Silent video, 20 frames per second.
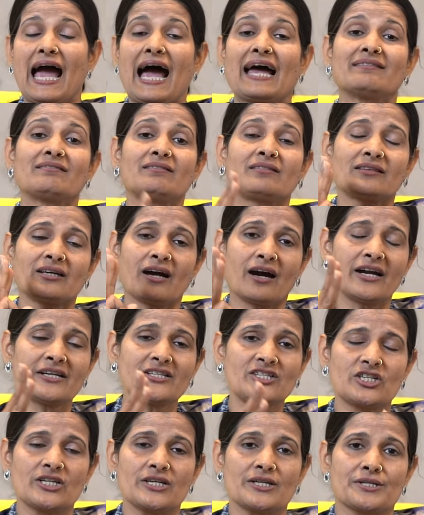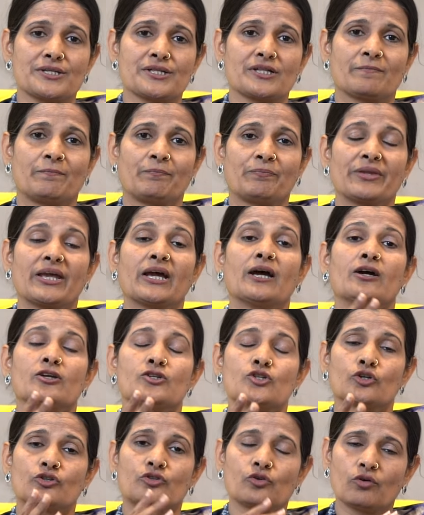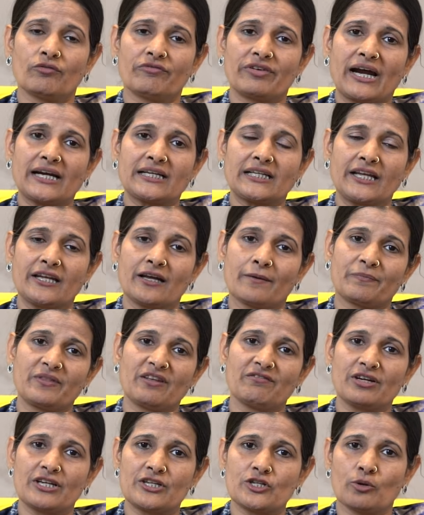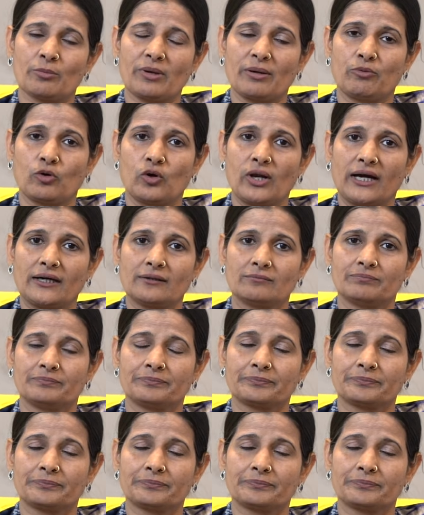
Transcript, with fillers: एंड थर्ड चीज जो ध्रुव राठी ने अपनी वीडियो में बोला